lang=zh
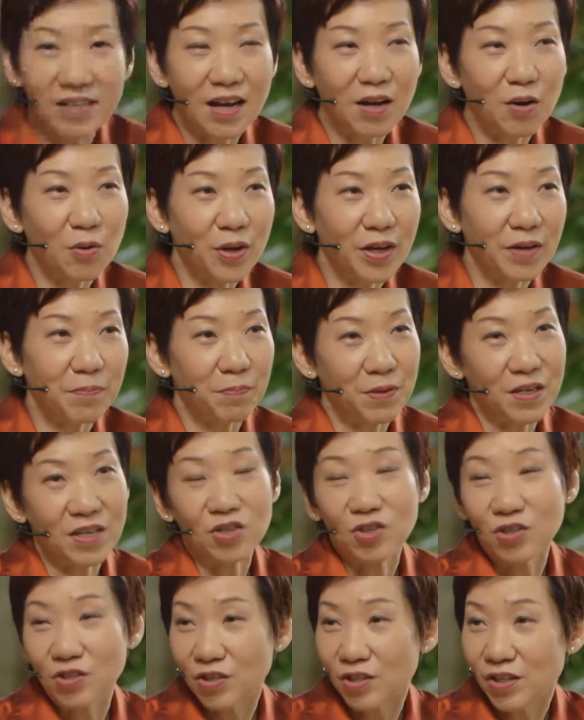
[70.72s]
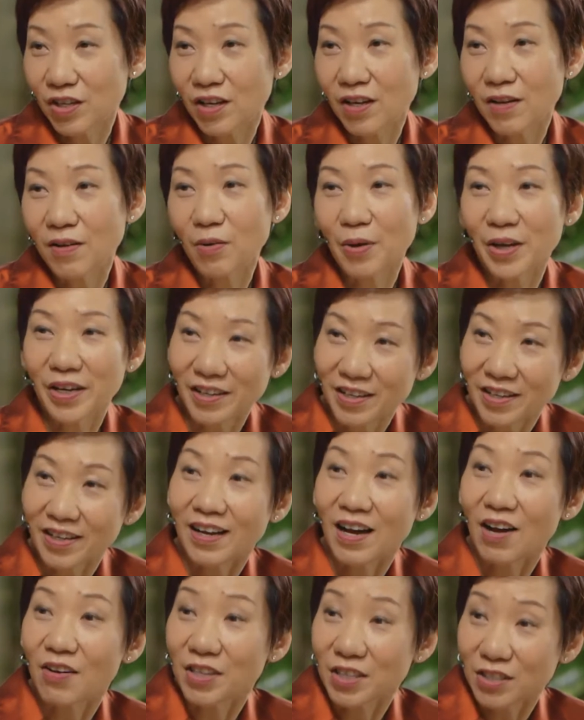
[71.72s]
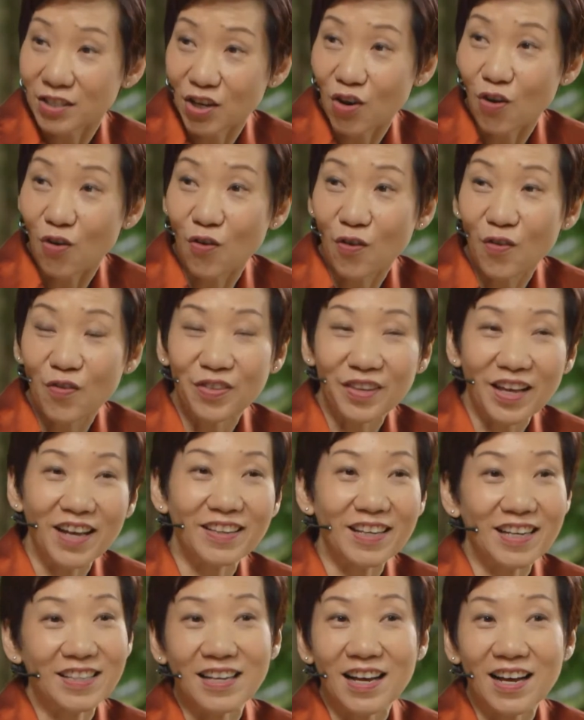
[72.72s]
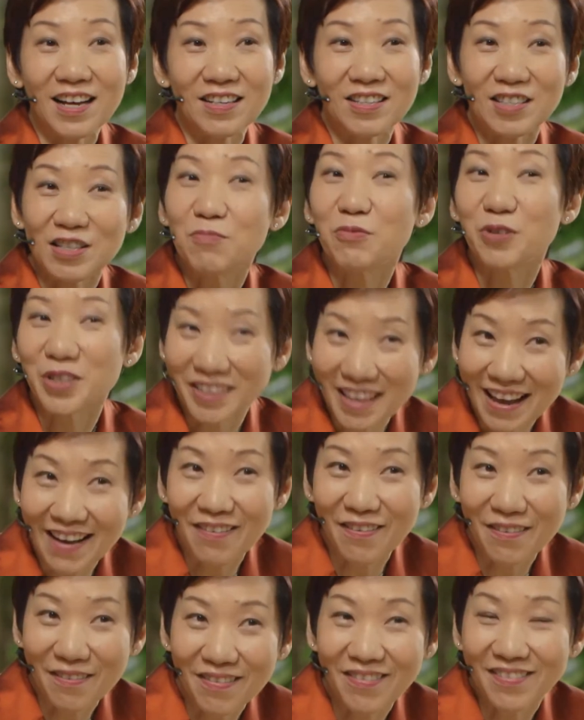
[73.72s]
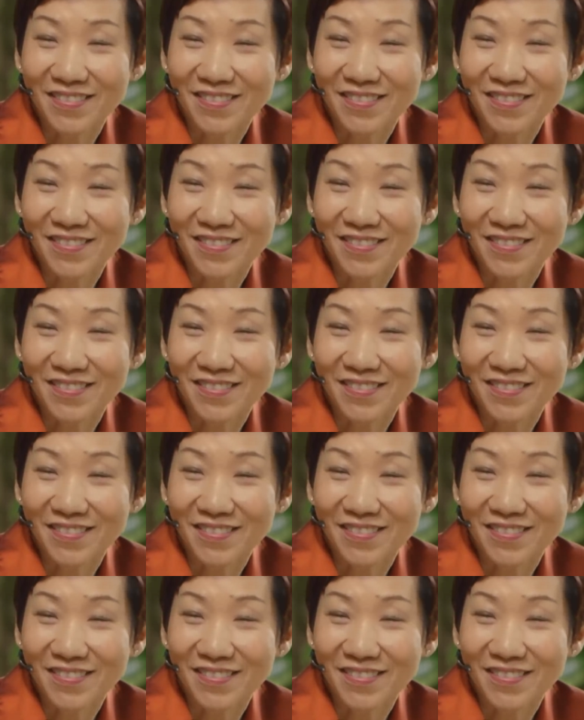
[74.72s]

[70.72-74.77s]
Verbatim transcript: 将会比十格会更高一筹。那大家拭目以待哦。